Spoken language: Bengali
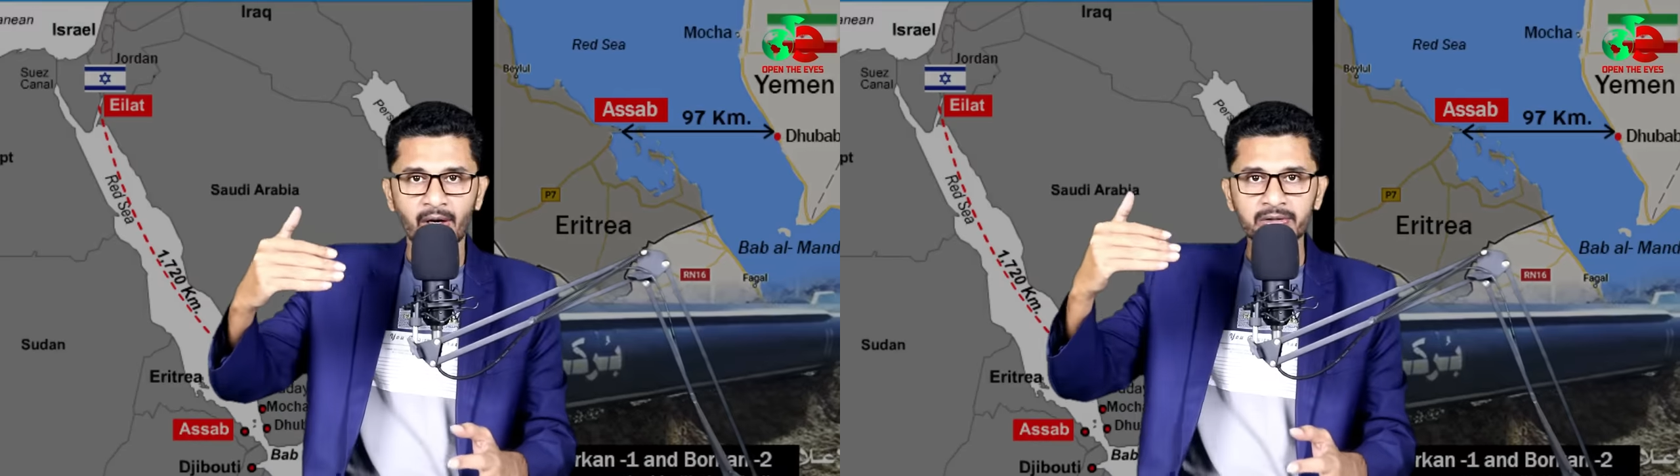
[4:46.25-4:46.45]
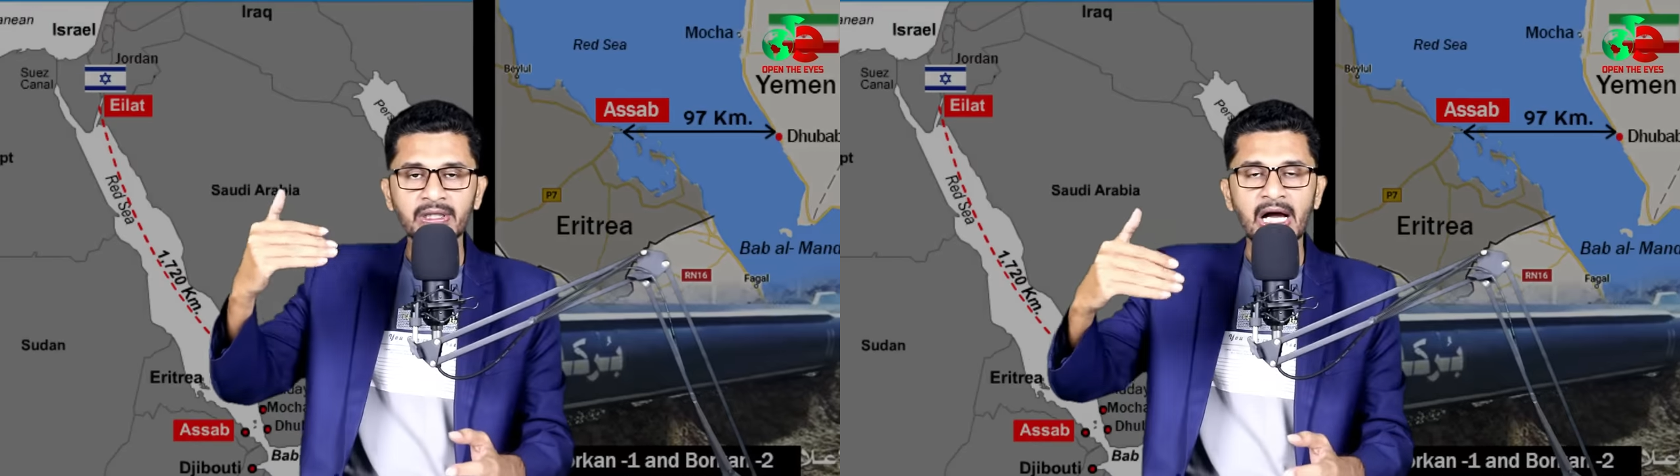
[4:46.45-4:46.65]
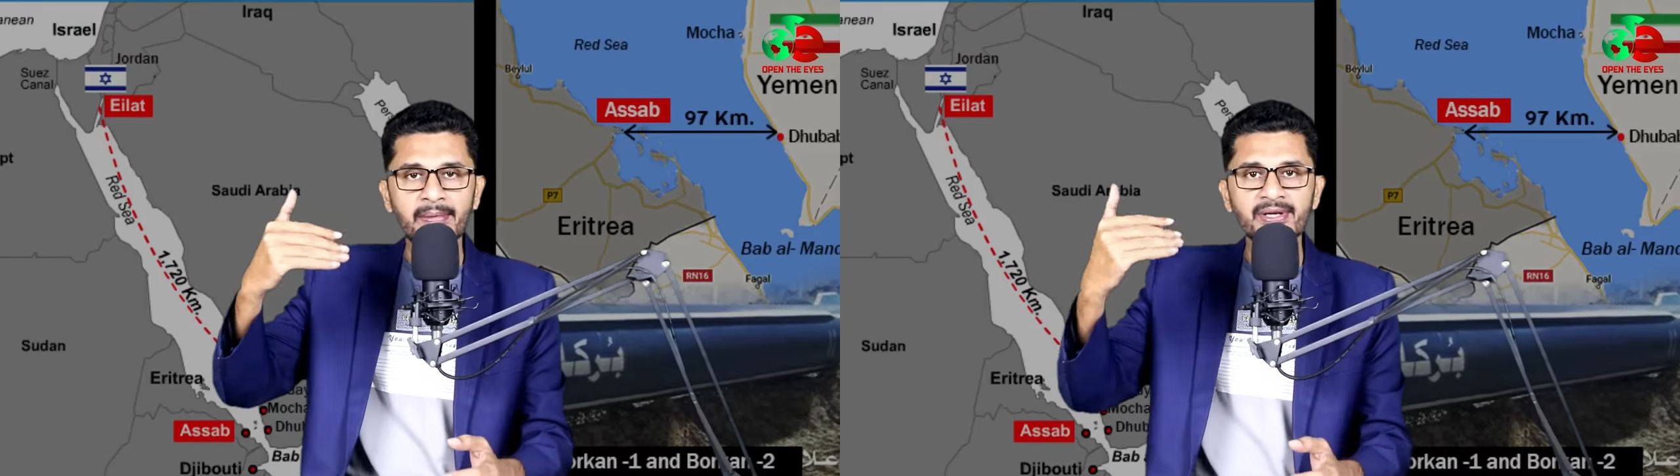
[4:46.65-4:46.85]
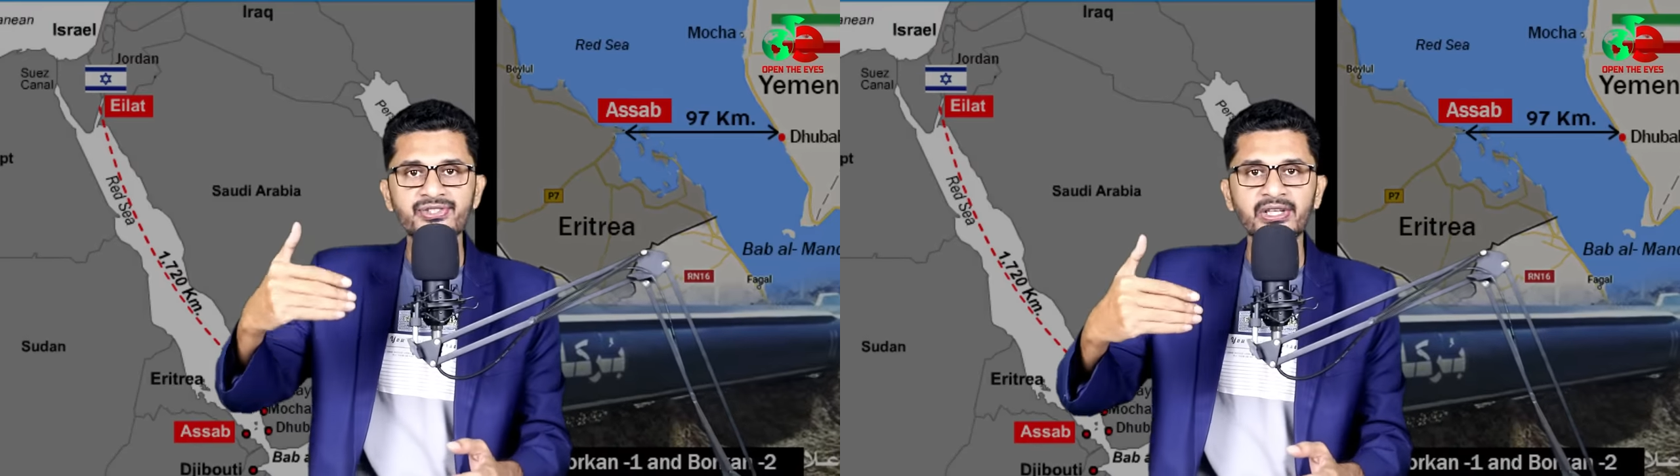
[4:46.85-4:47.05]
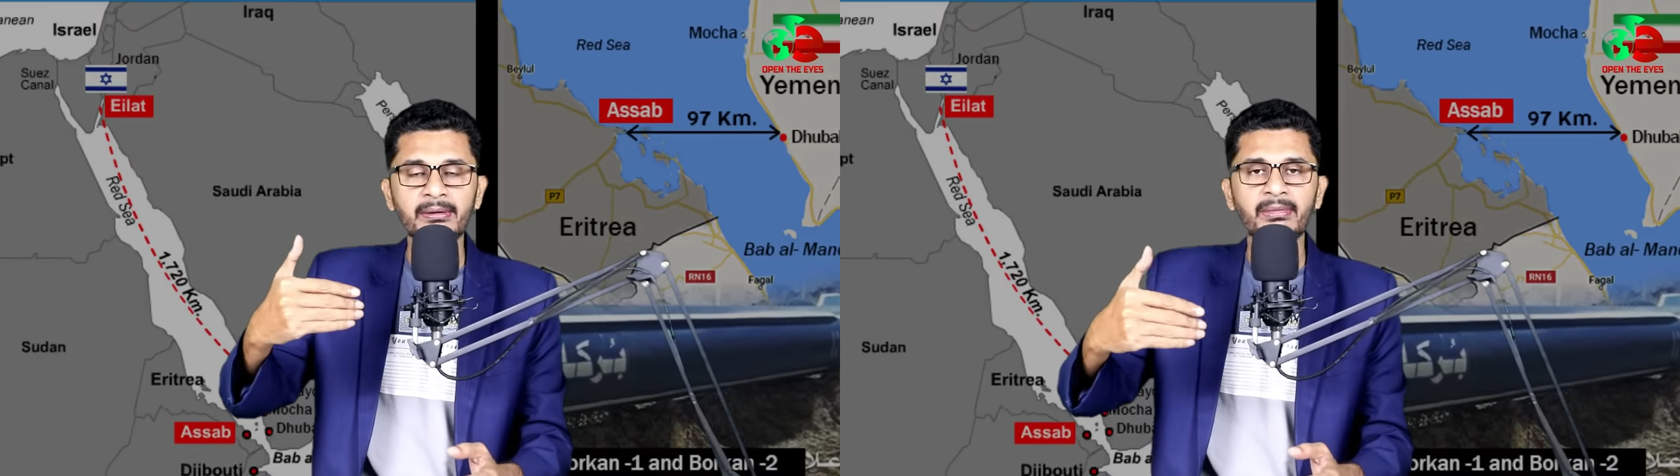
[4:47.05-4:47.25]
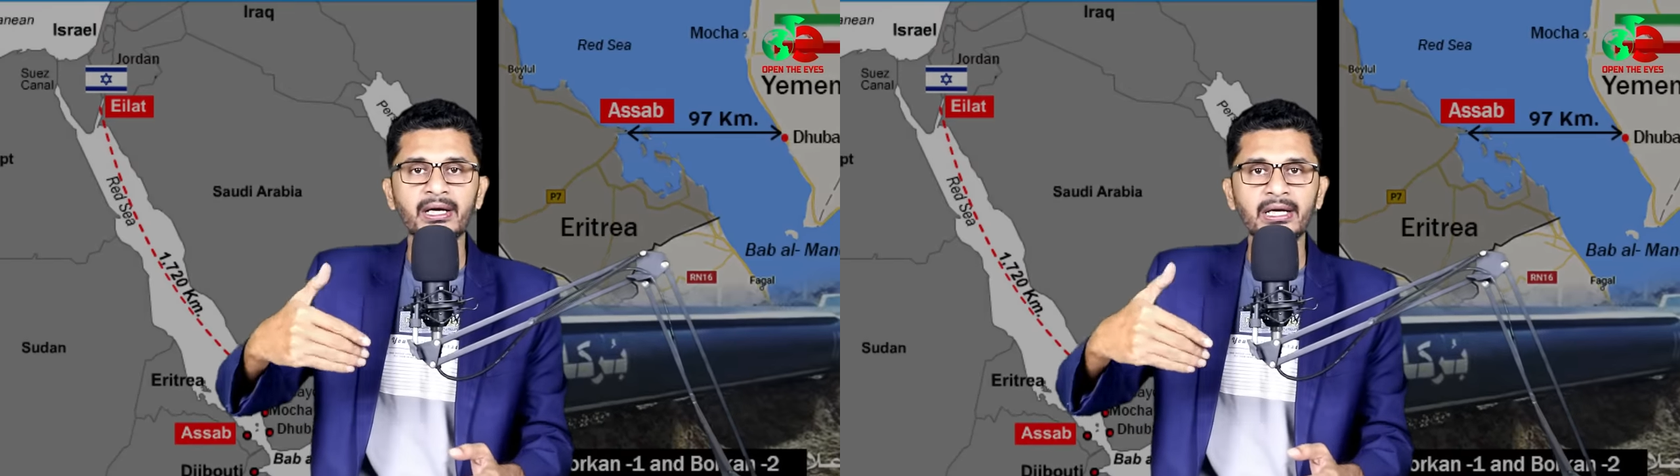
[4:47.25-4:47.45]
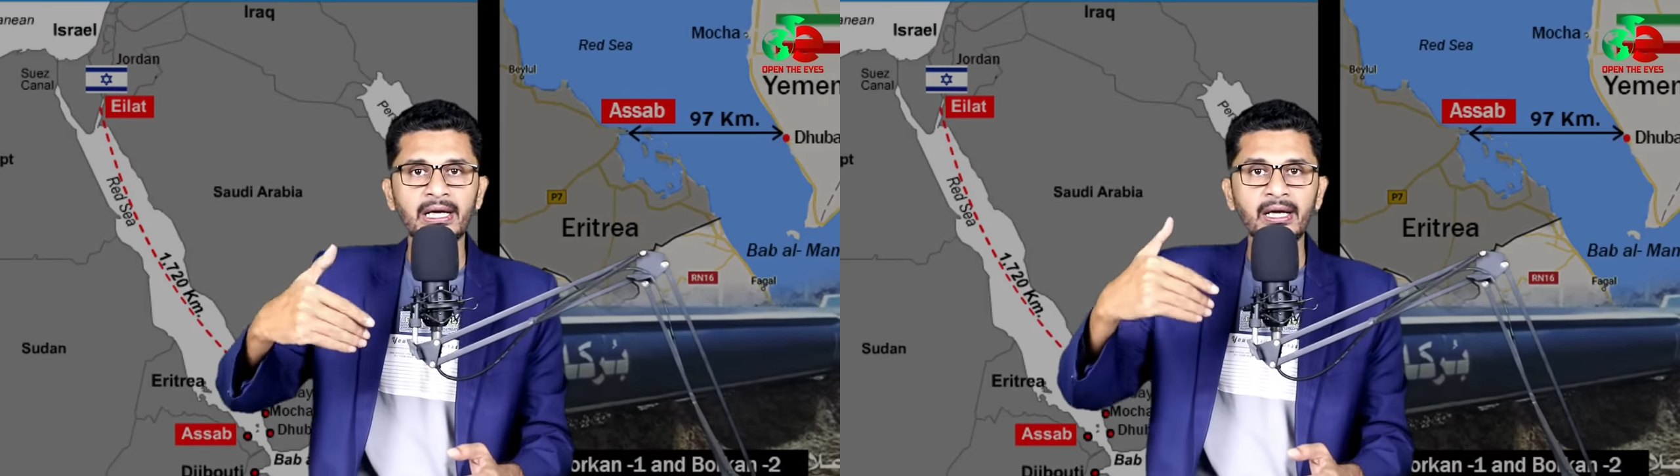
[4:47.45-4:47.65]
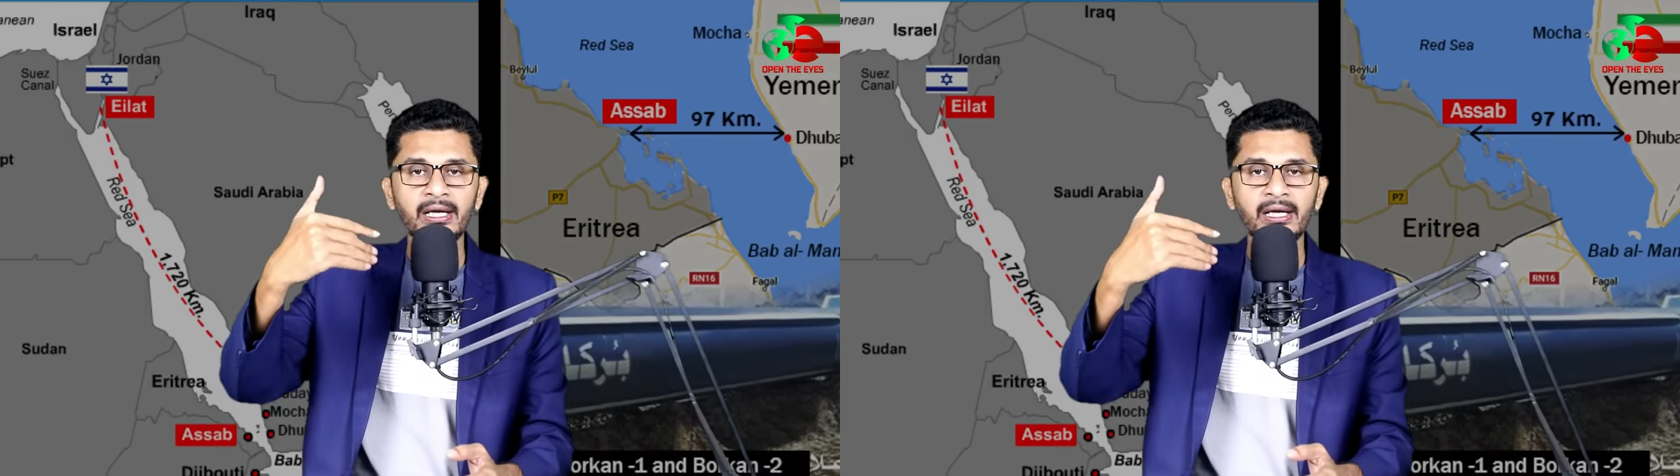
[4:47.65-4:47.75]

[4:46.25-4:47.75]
অর্থাৎ হামাস থেকে মারলে